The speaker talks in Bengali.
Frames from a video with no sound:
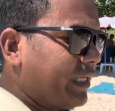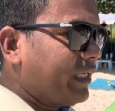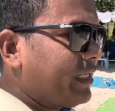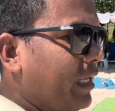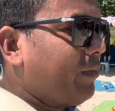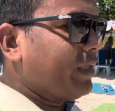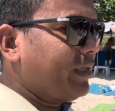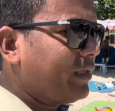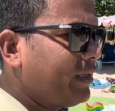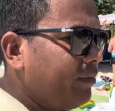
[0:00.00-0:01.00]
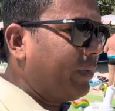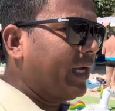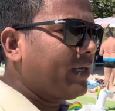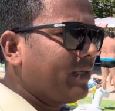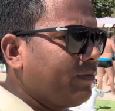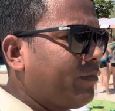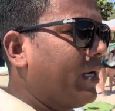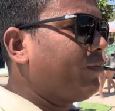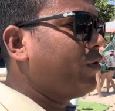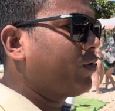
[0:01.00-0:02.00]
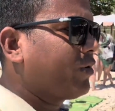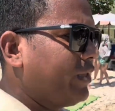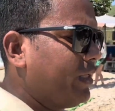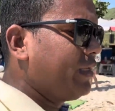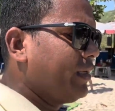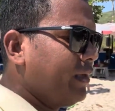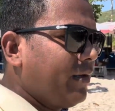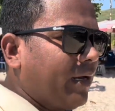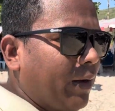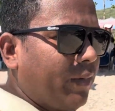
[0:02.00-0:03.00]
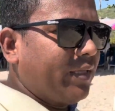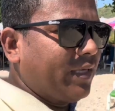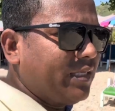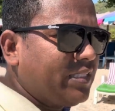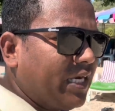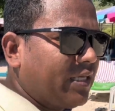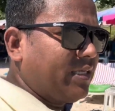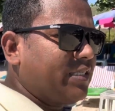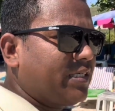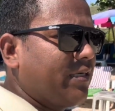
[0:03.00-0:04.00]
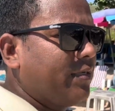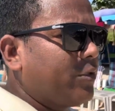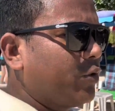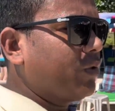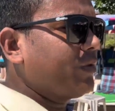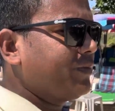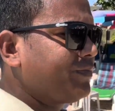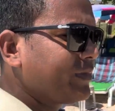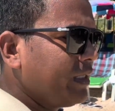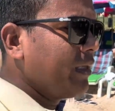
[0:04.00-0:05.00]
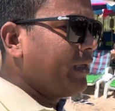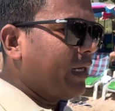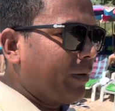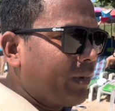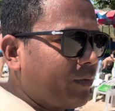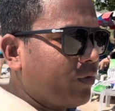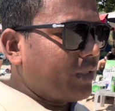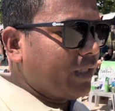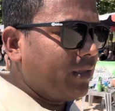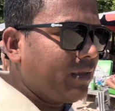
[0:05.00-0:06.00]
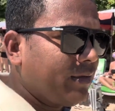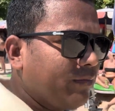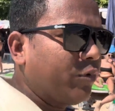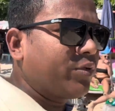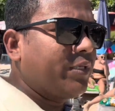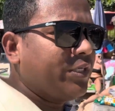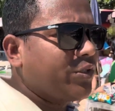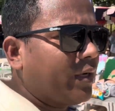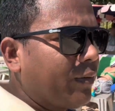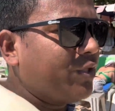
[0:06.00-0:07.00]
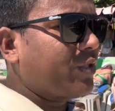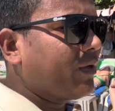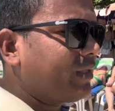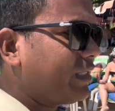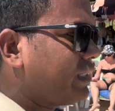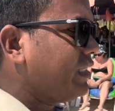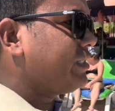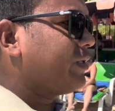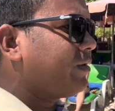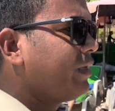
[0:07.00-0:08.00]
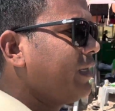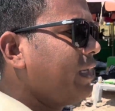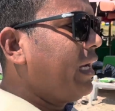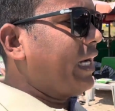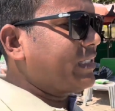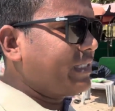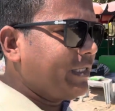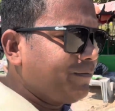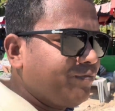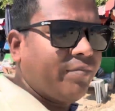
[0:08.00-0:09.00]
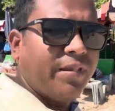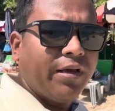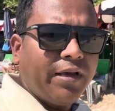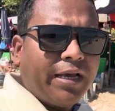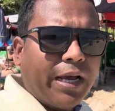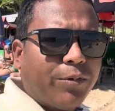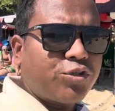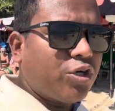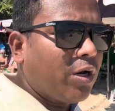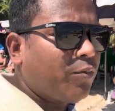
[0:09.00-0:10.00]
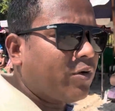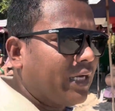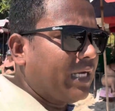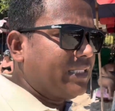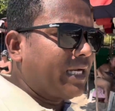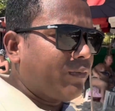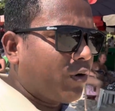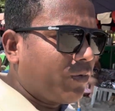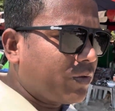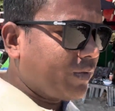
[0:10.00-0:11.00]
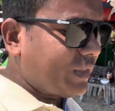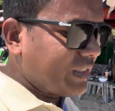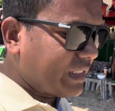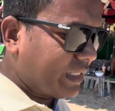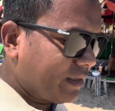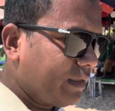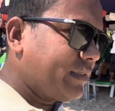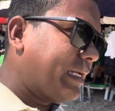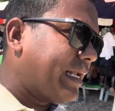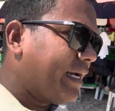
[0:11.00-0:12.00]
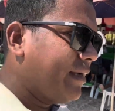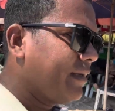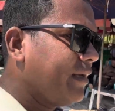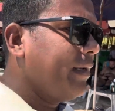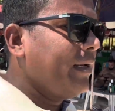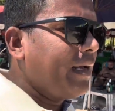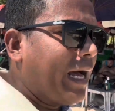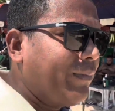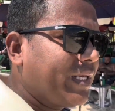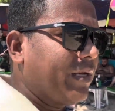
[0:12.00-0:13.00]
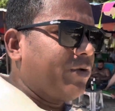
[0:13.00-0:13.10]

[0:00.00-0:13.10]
তারিখে আমাদের ব্যাক প্রায় পনেরো দিন আমাদের চার দেশ টুর আমরা টোটাল বত্রিশ জন আমি সহ তেত্রিশ জন আসছি এবং স্বল্প টাকা যারা ভ্রমণ করতে চান তারা আমি কেন